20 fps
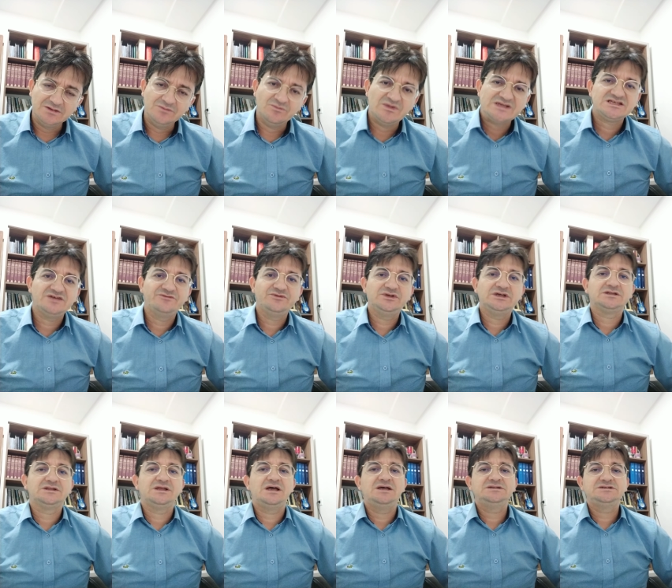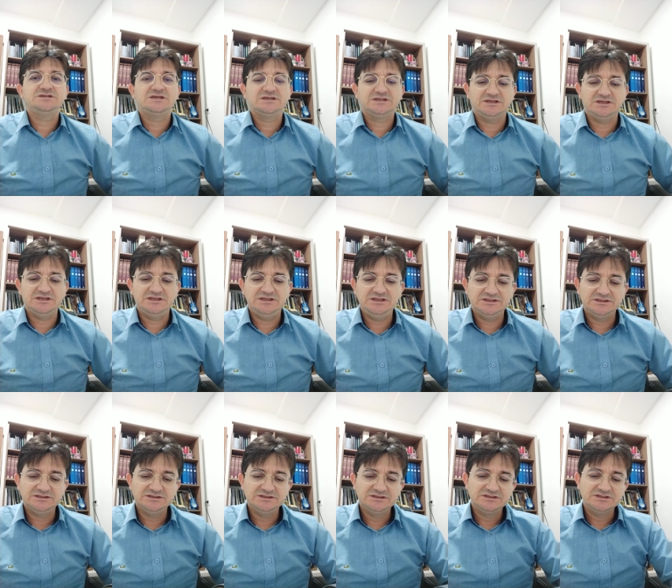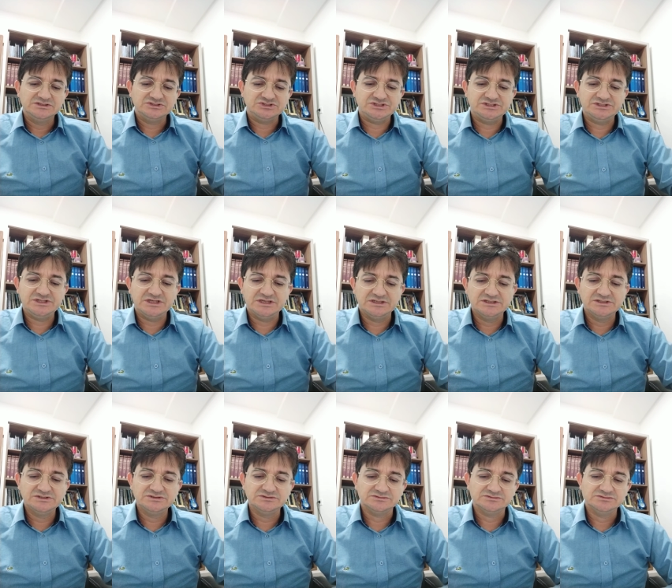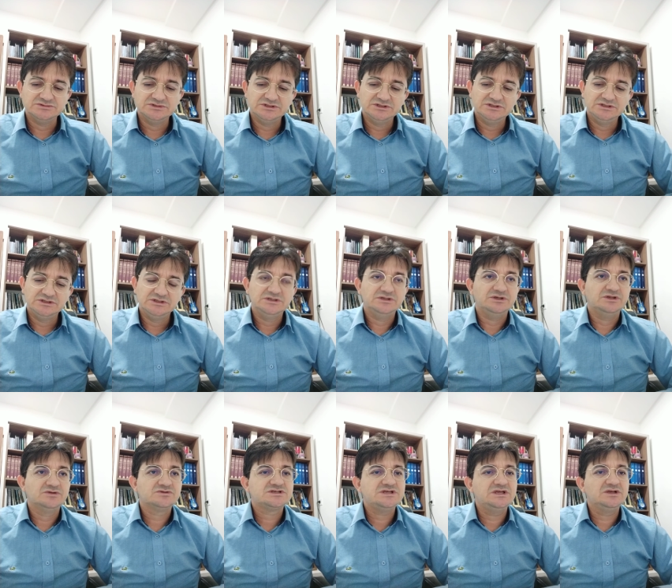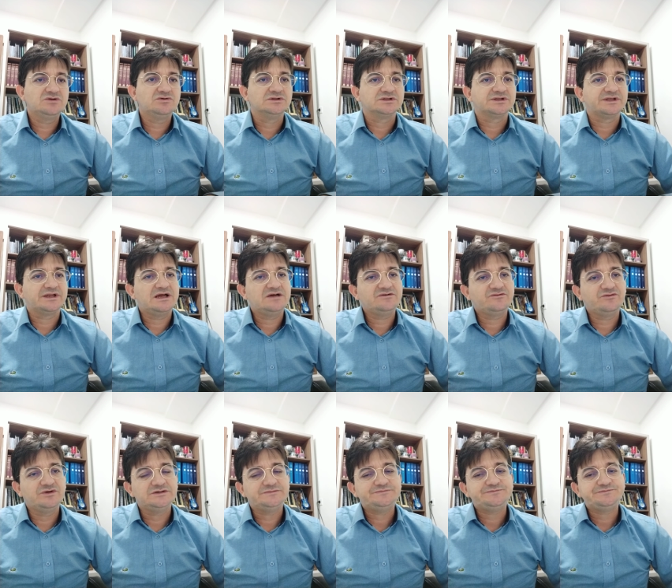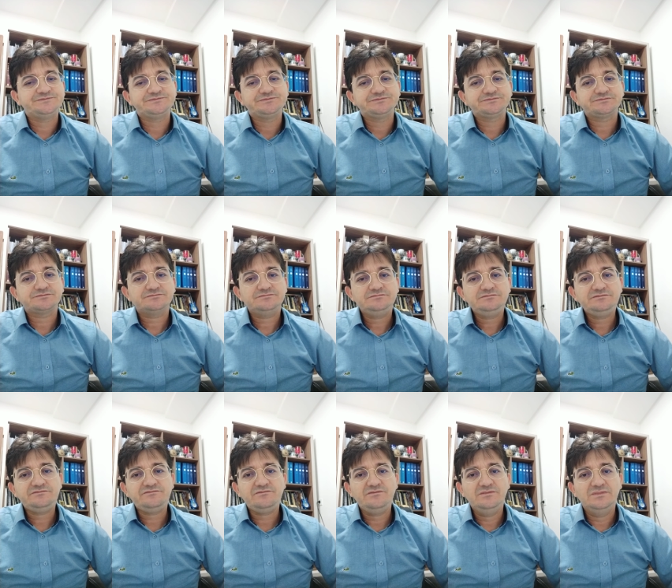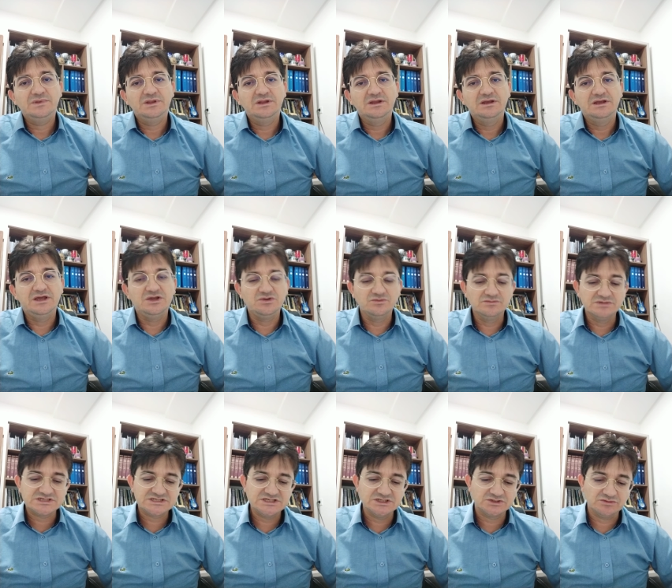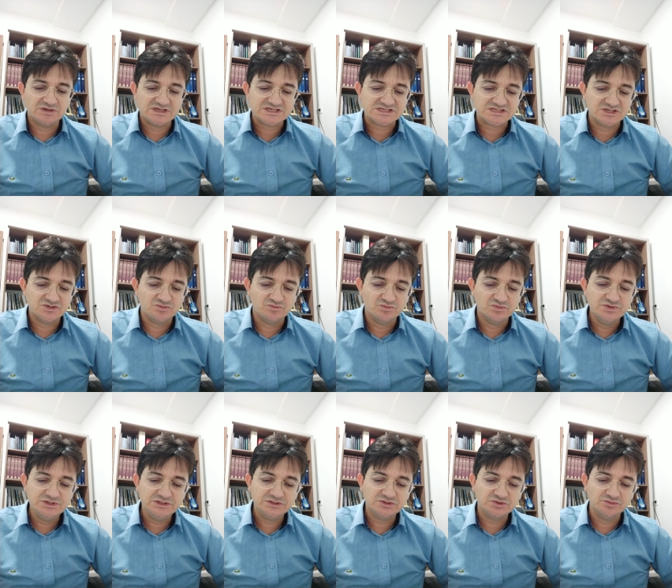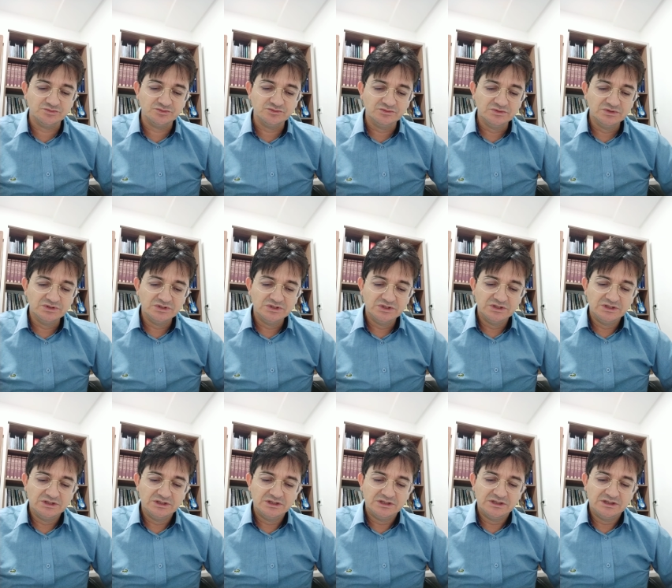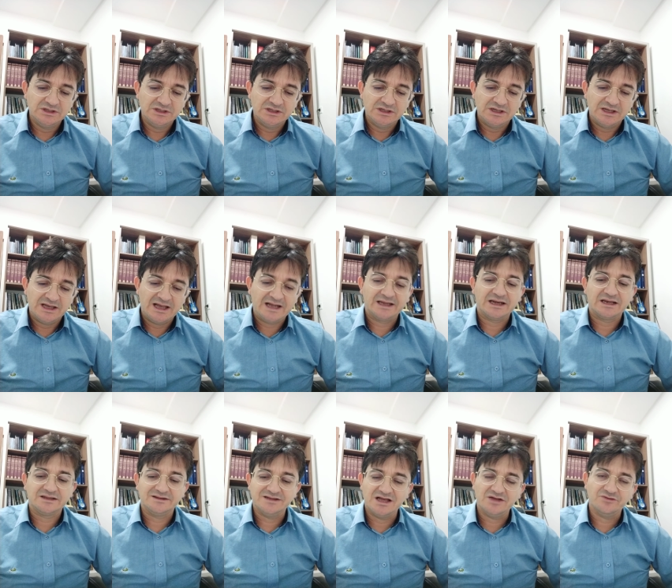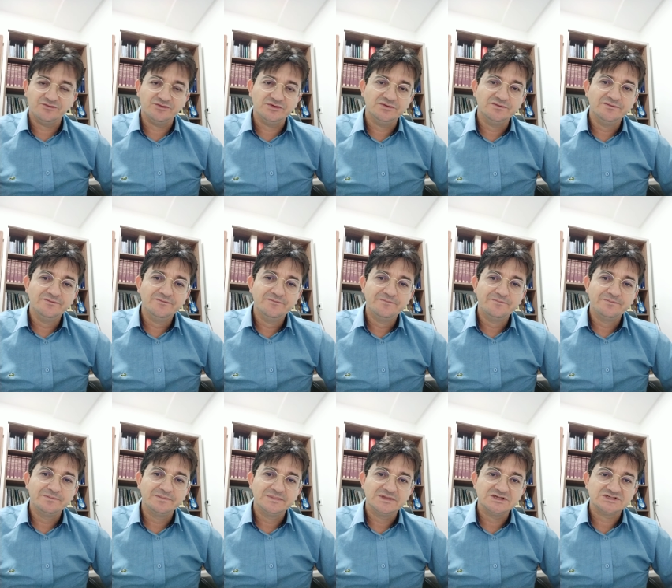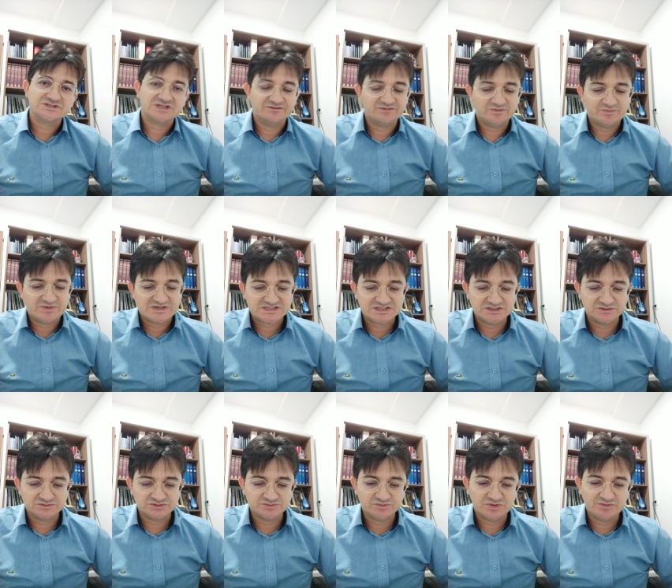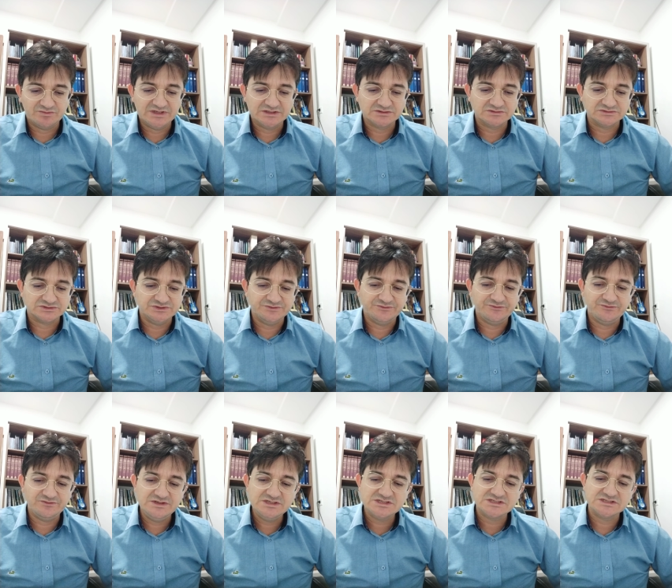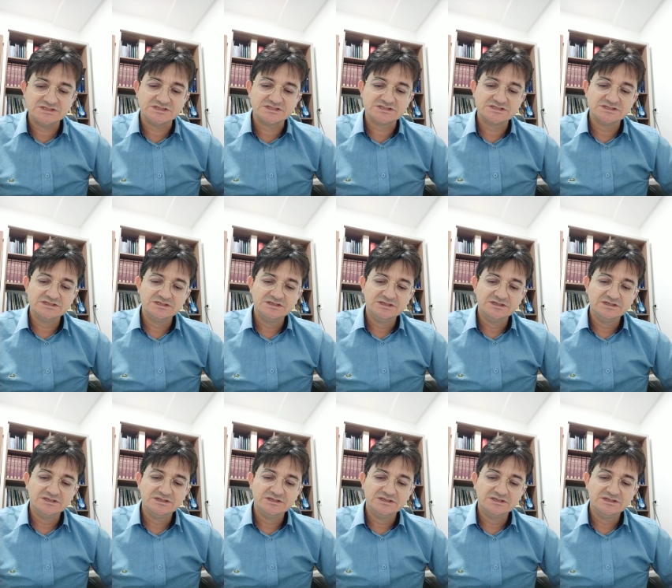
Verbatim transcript: Mas a verdade é que Gideão não se encontrava em uma situação muito agradável. Estava passando os momentos difíceis